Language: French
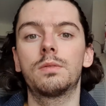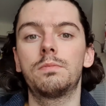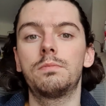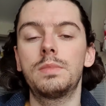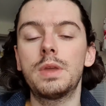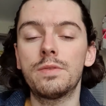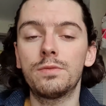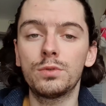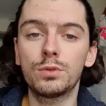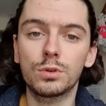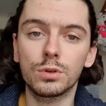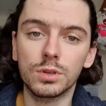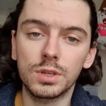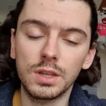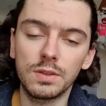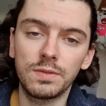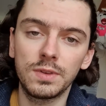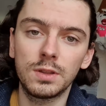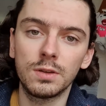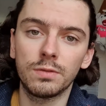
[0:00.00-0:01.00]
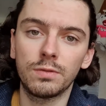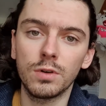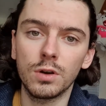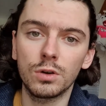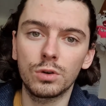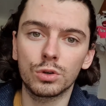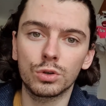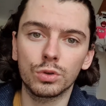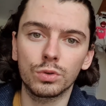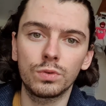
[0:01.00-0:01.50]
Bienvenue sur cette vidéo
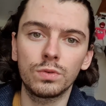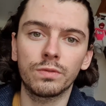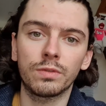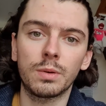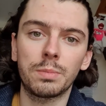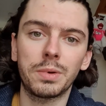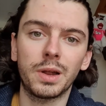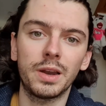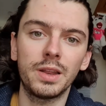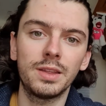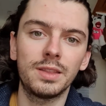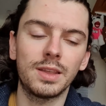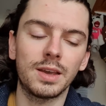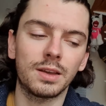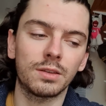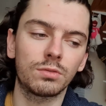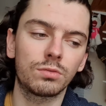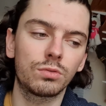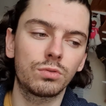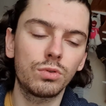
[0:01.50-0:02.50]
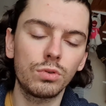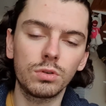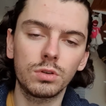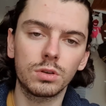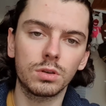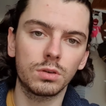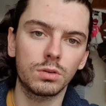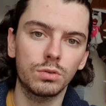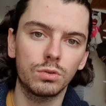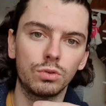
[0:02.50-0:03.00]
vlog. Aujourd'hui, on va parler d'un
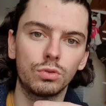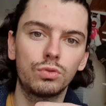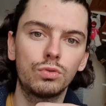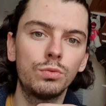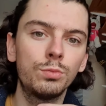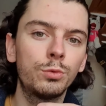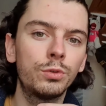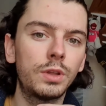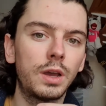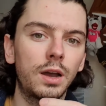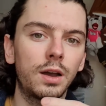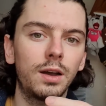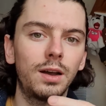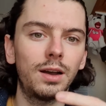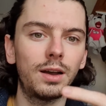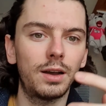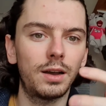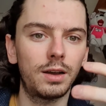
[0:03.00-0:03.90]
truc que tout le monde a